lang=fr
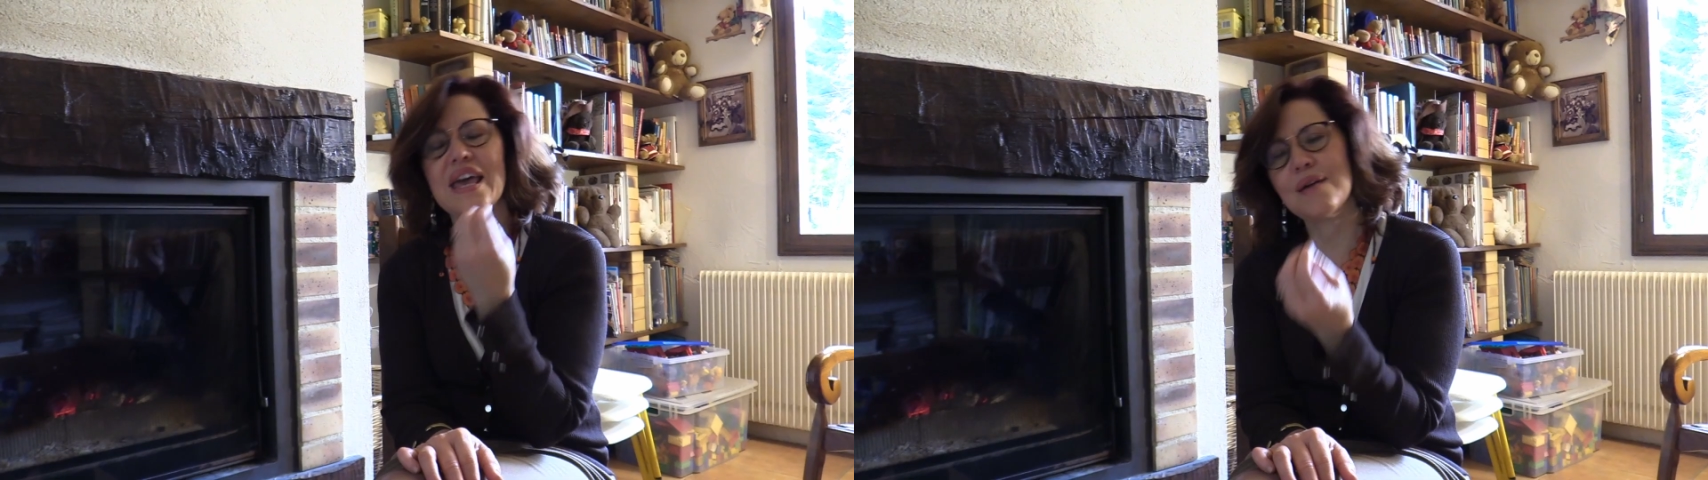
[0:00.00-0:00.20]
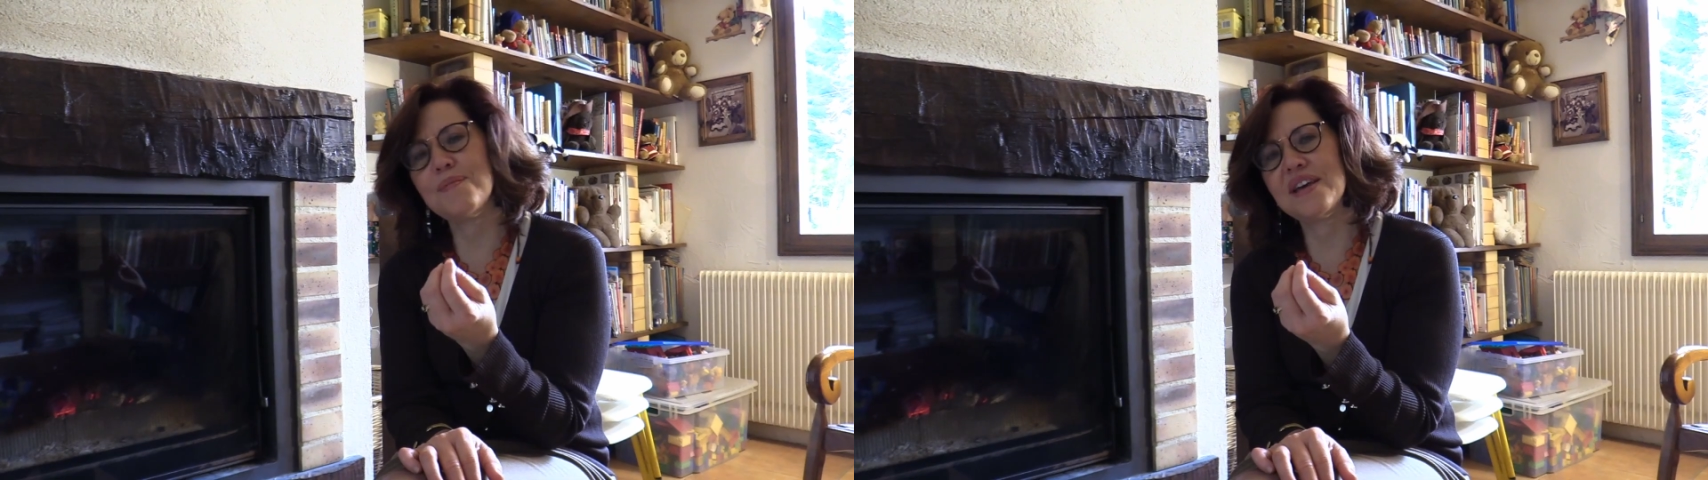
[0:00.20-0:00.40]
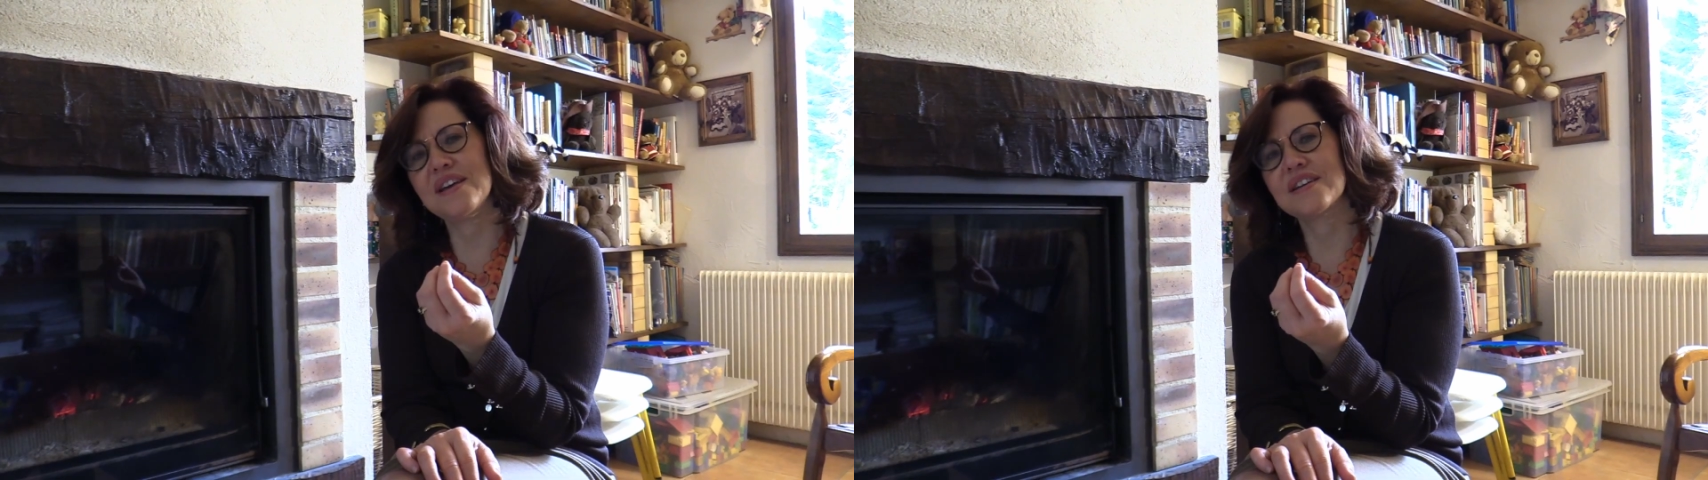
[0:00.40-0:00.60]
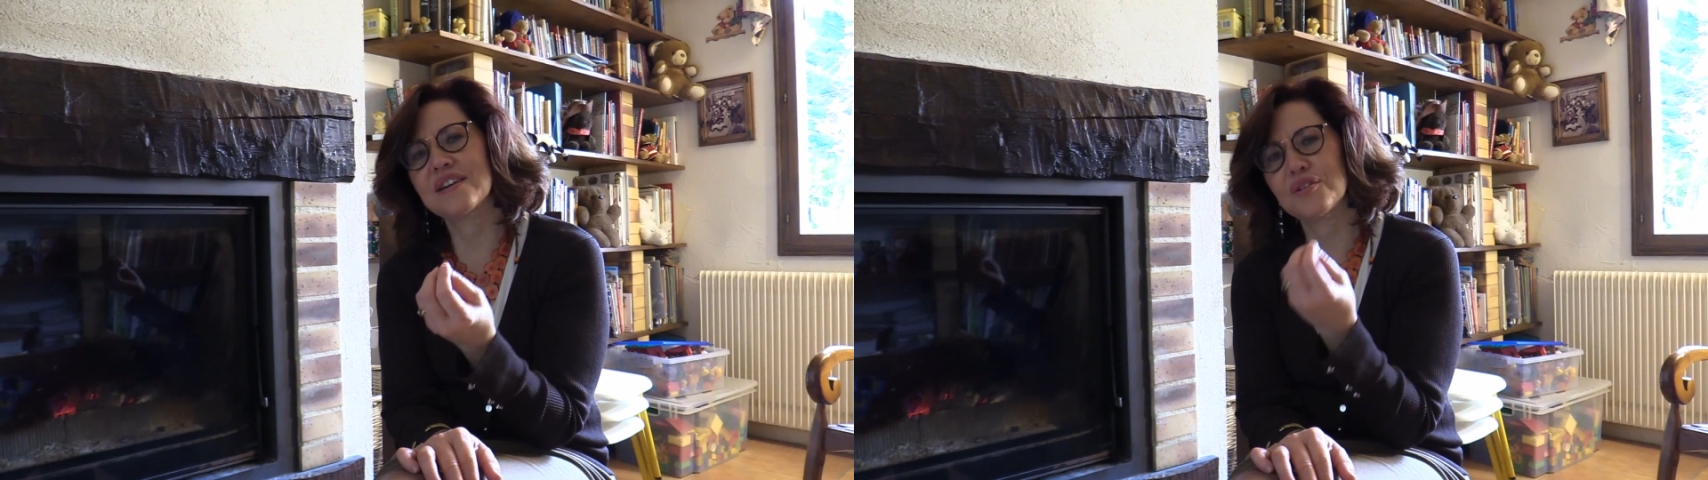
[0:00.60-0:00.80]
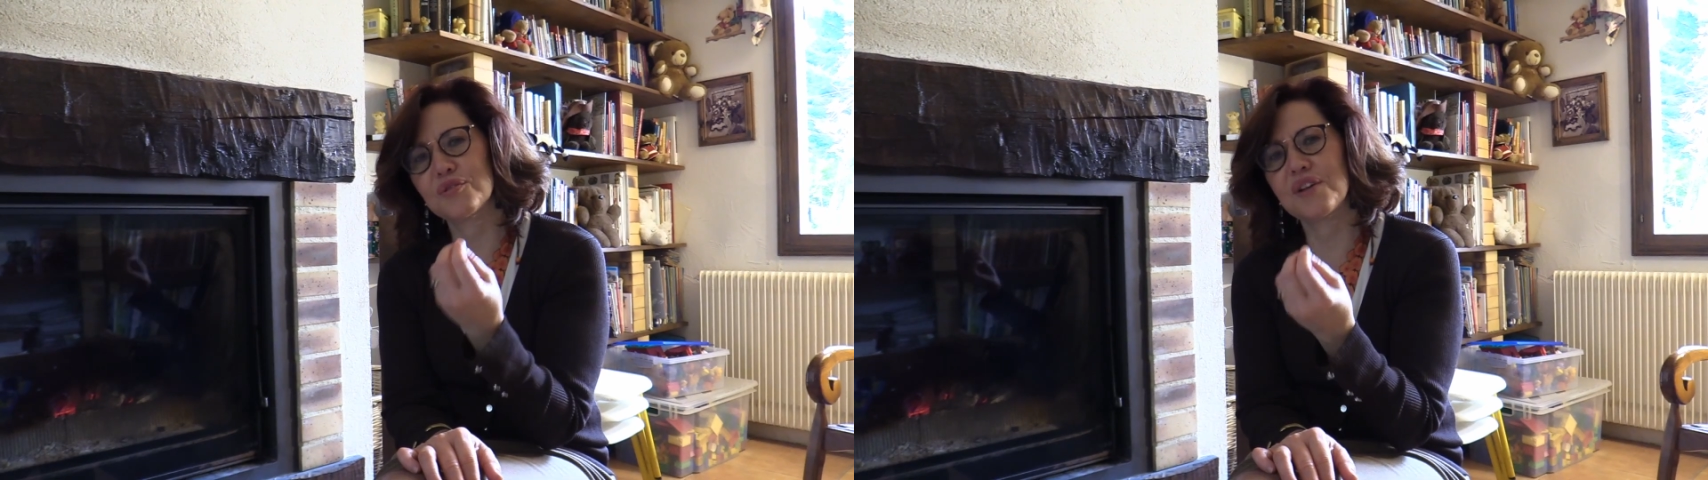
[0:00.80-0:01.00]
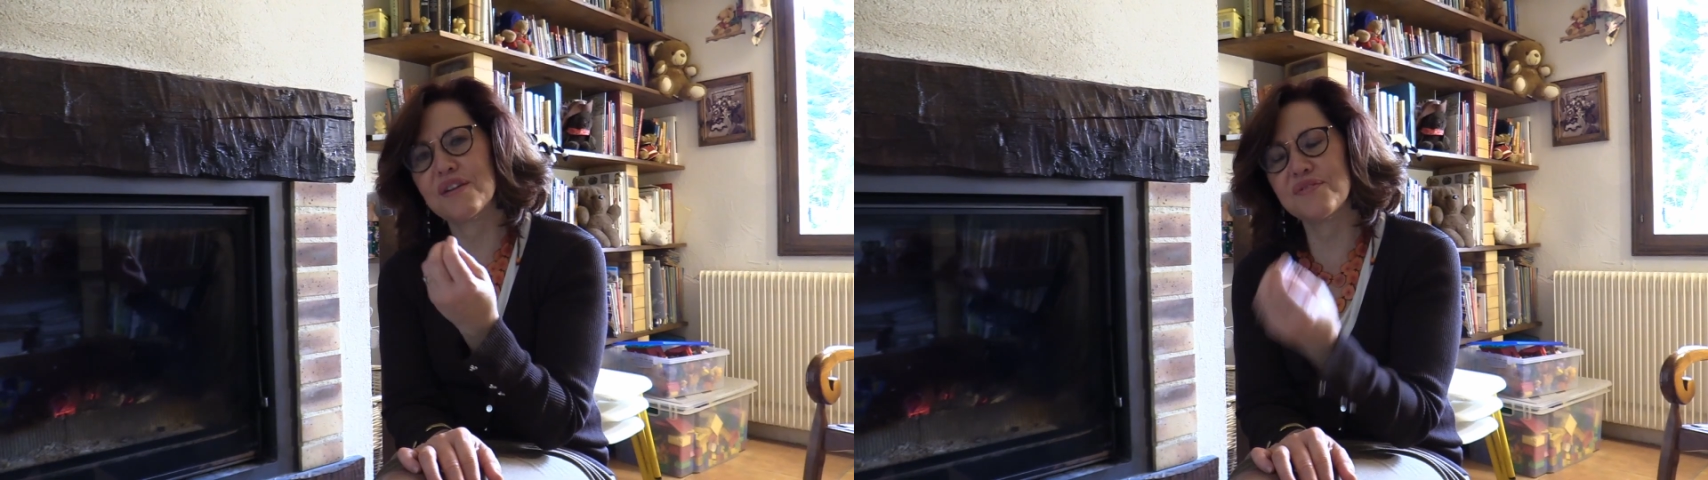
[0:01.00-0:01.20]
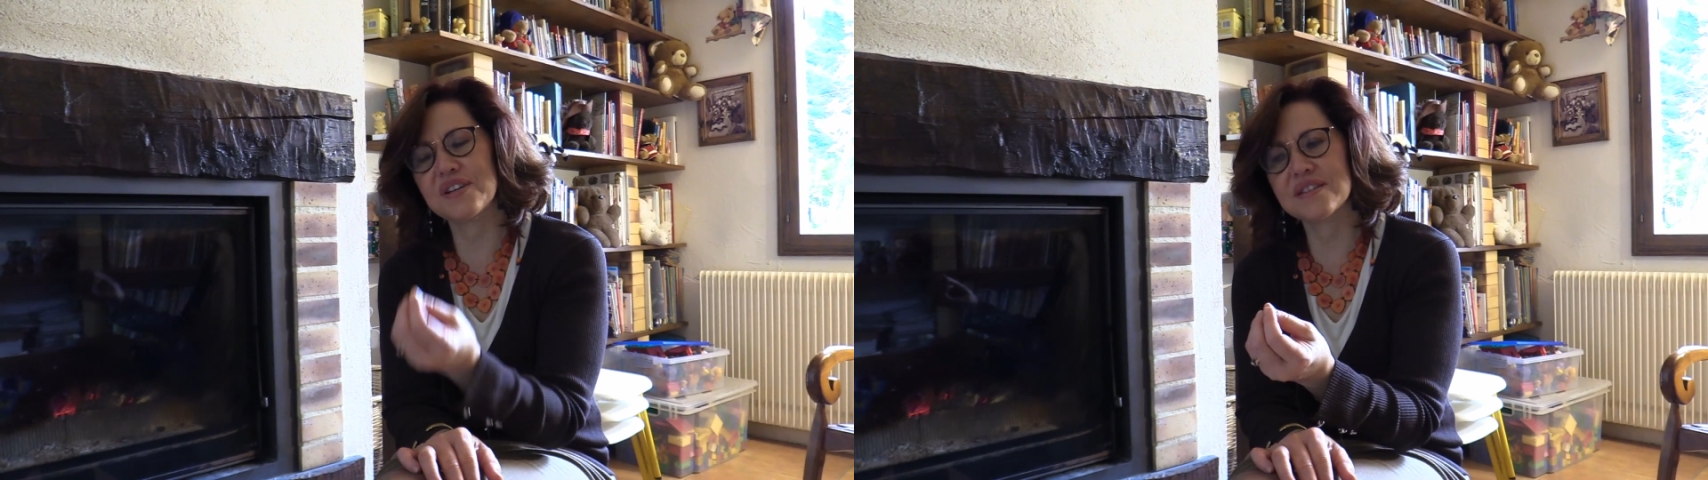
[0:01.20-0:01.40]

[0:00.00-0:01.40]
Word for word: aimé quand on a fait